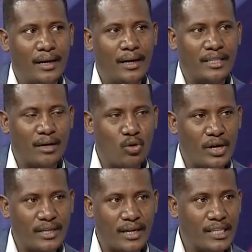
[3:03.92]

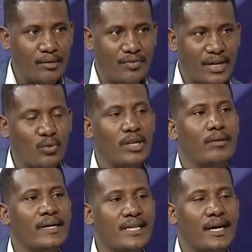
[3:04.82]
التابوهات القديمة فقط
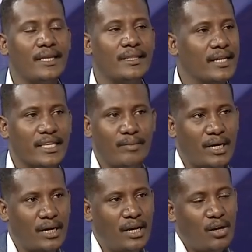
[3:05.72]
وإنما يسعى
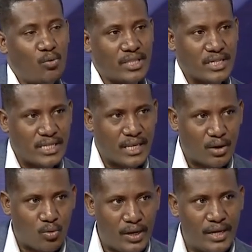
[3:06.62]
لتحطيمها وتكسيرها
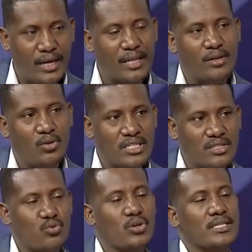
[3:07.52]
كليا هذا
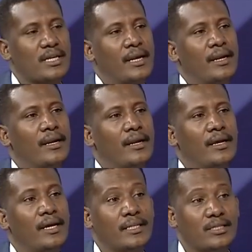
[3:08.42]
يعزز فرص أن
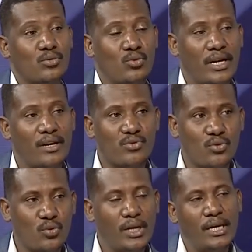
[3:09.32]
يجد السودان
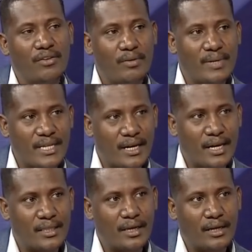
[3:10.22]
نفسه في
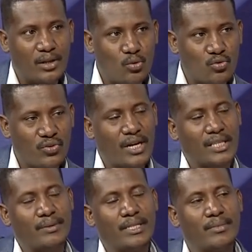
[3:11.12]
مسارات تقود في
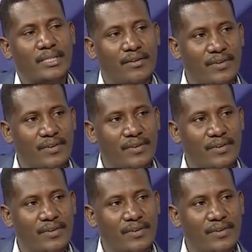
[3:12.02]
خاتمة المطاف